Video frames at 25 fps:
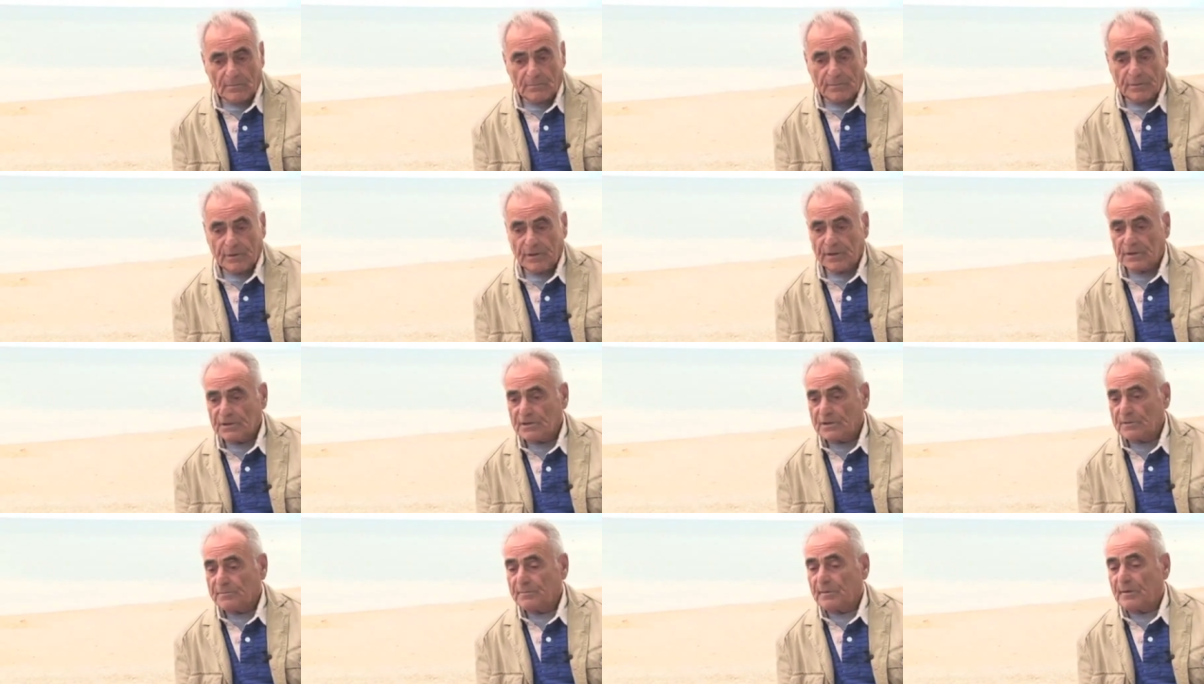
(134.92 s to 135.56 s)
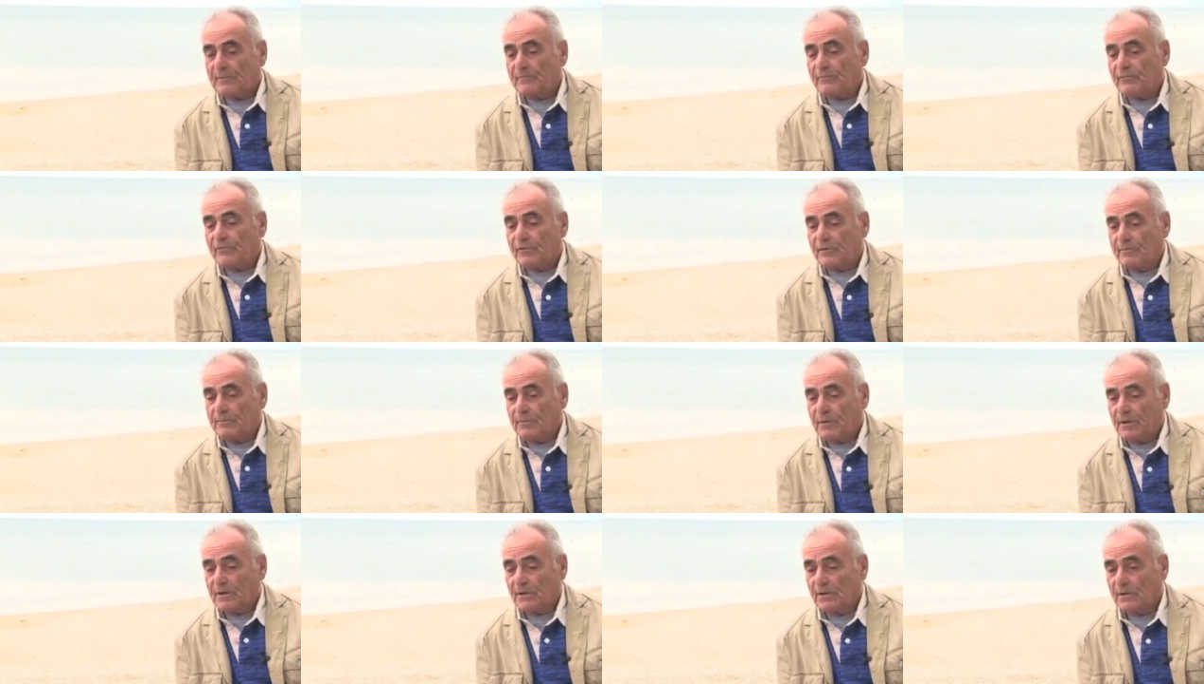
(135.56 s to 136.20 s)
Принцип
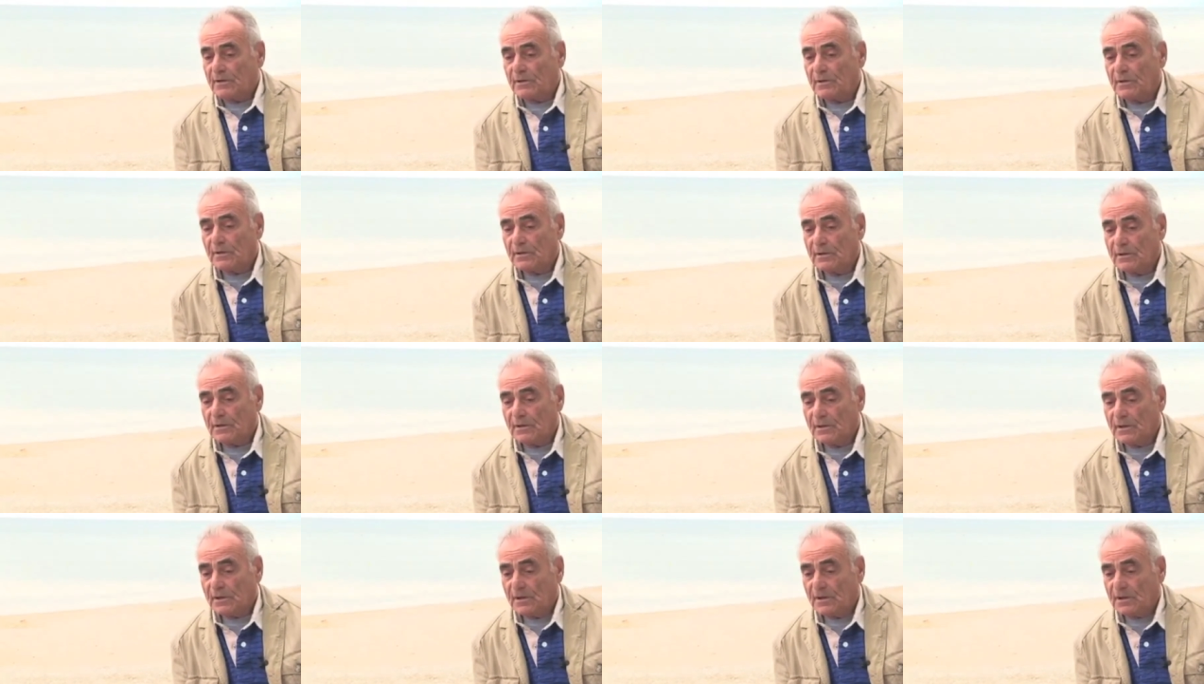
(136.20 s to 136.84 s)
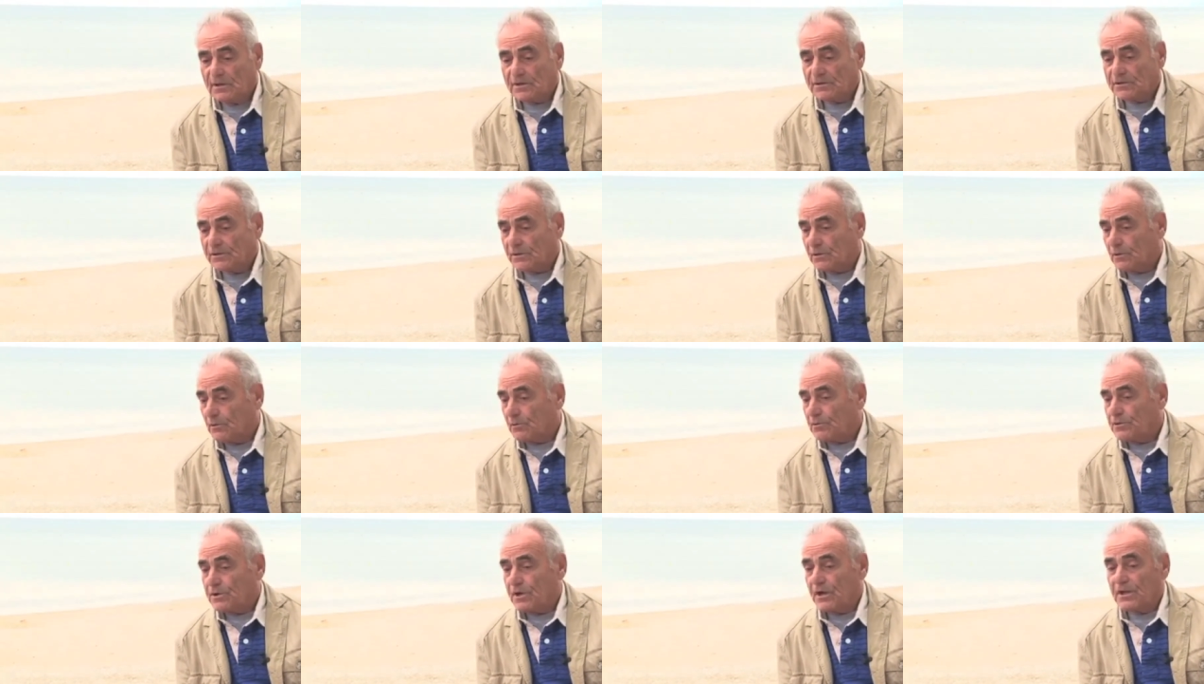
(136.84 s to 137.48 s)
амфибии
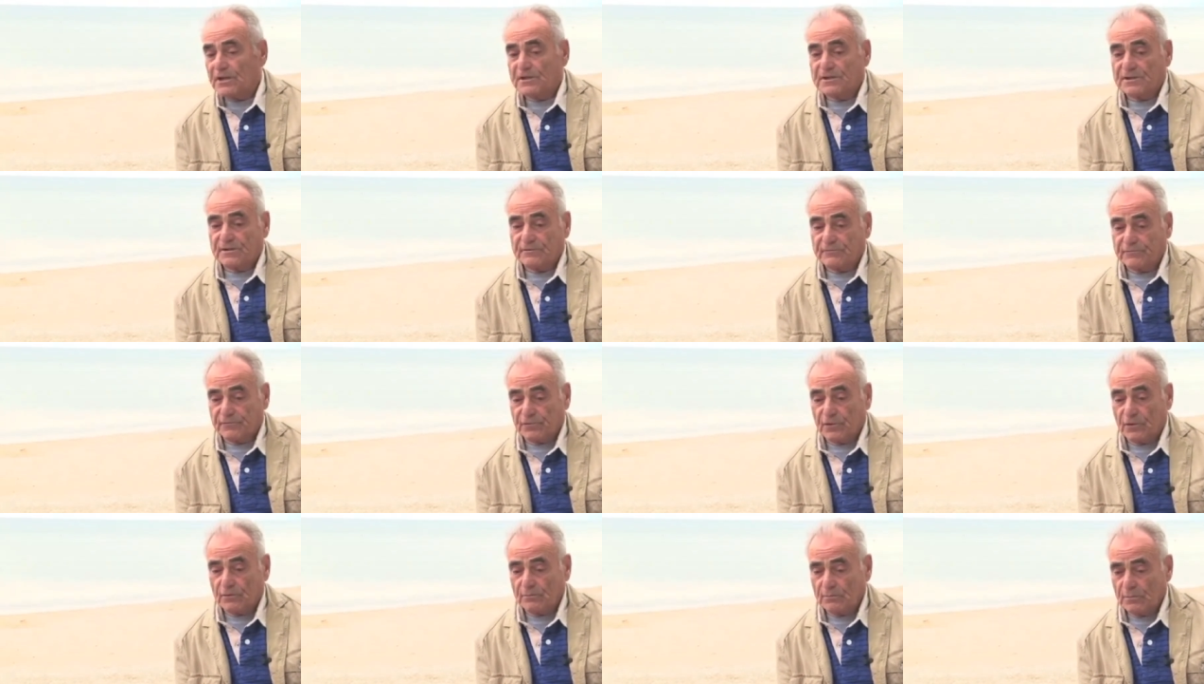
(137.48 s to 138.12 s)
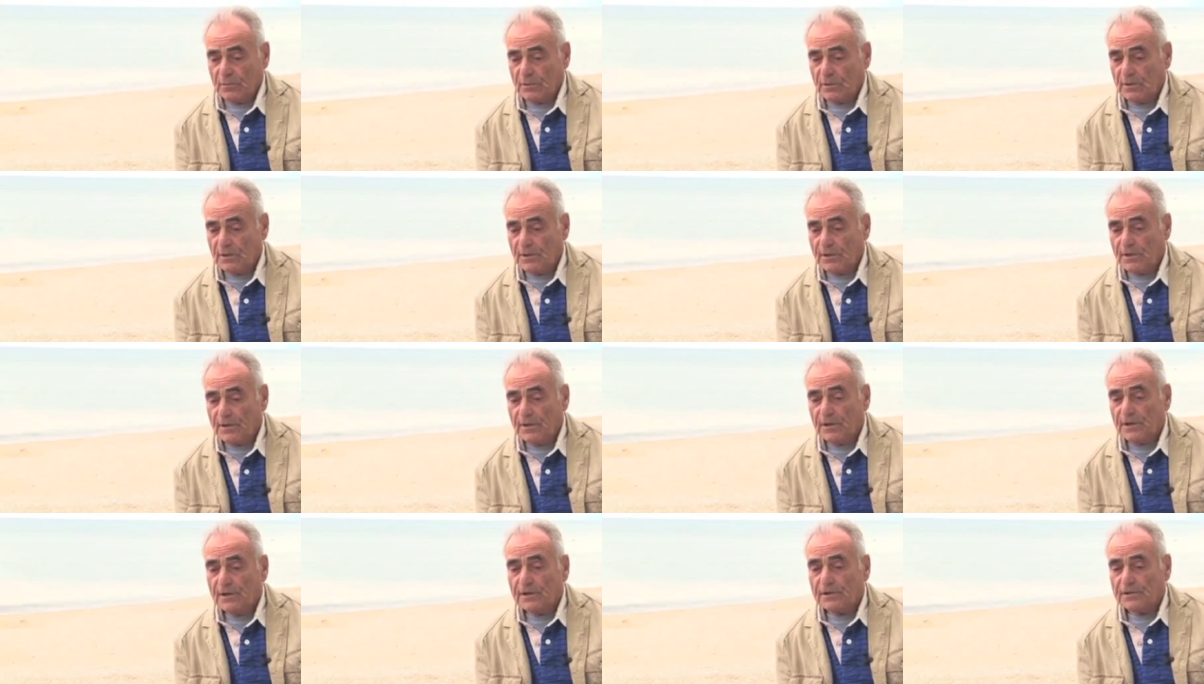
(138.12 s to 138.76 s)
заключался в том,
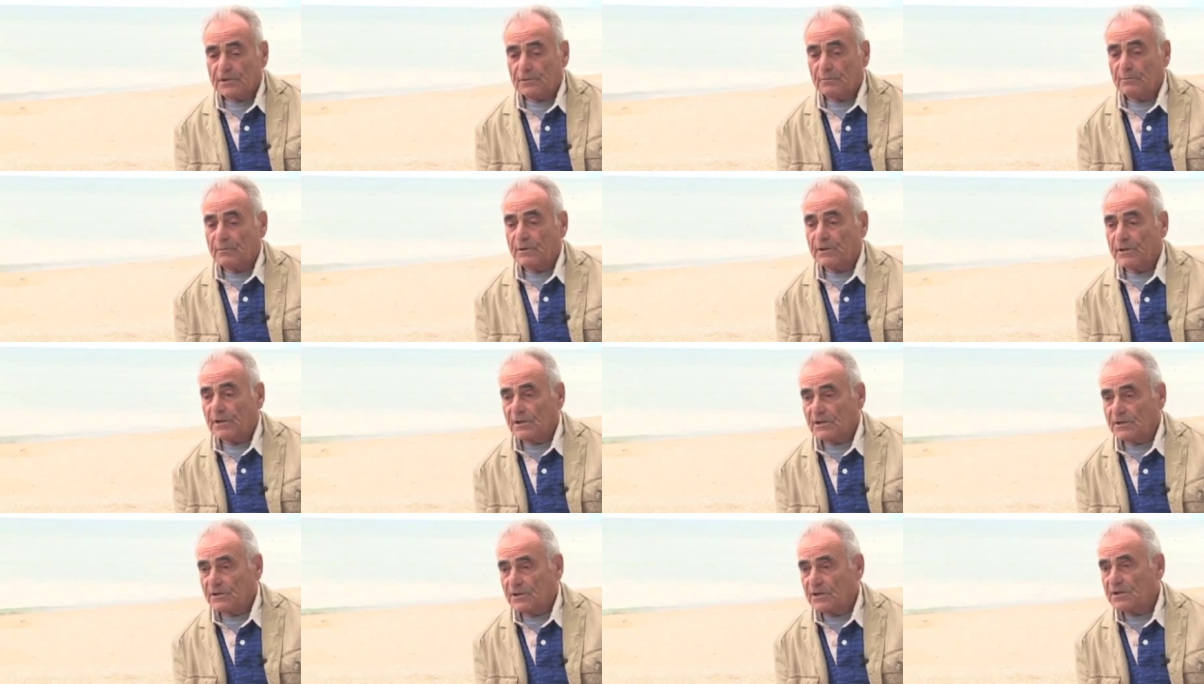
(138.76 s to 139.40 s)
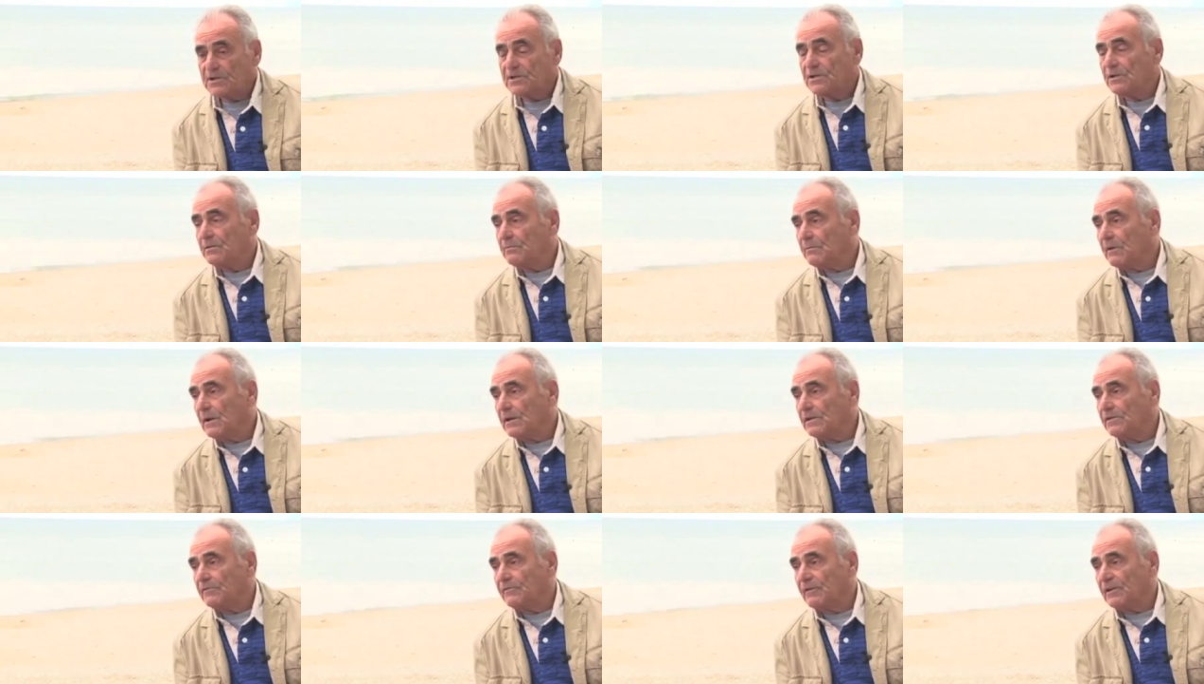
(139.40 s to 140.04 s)
что мы должны
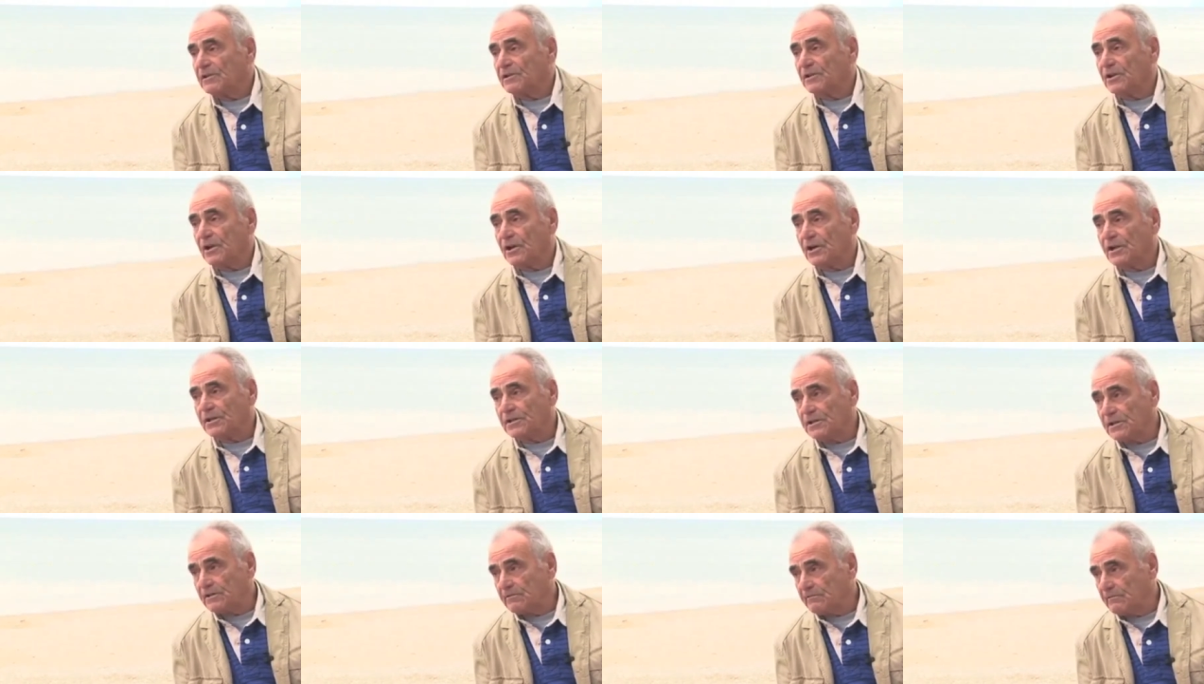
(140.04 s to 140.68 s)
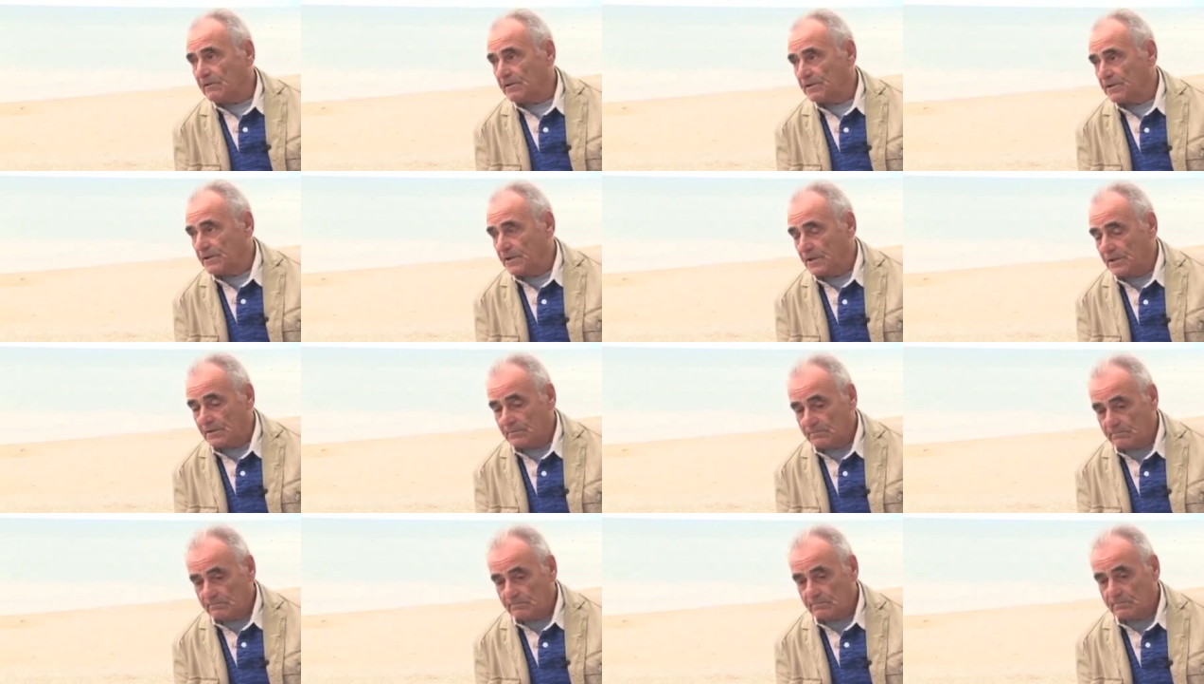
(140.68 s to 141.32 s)
снимать в открытой
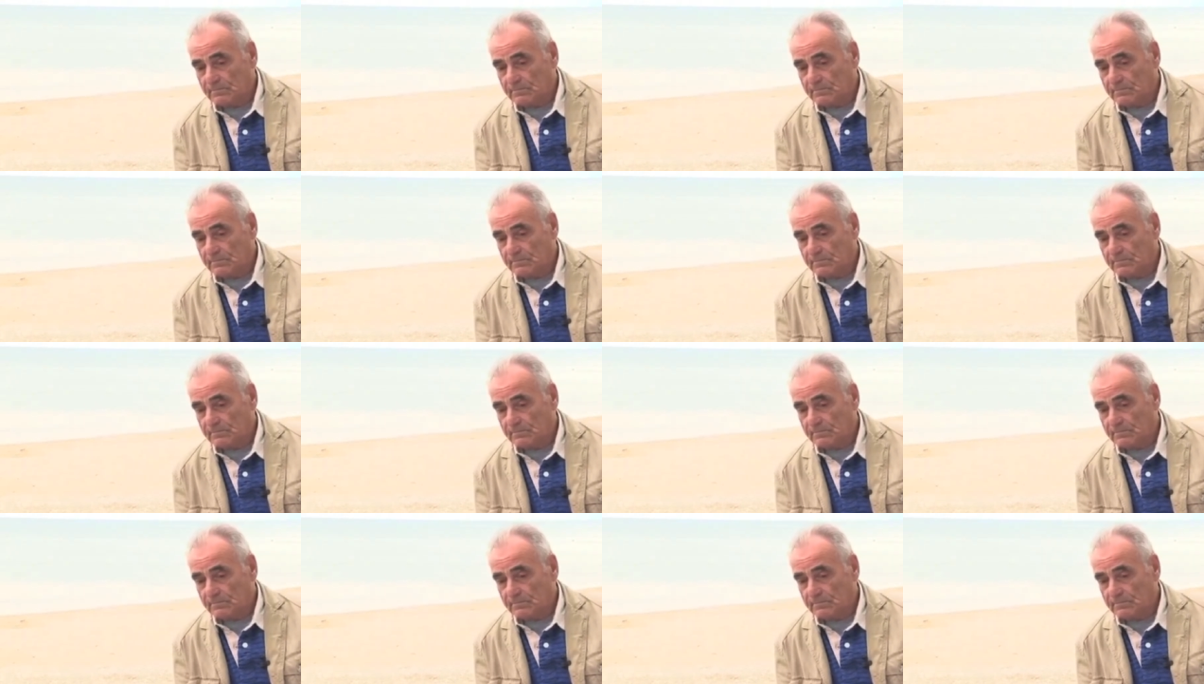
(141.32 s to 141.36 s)
воде.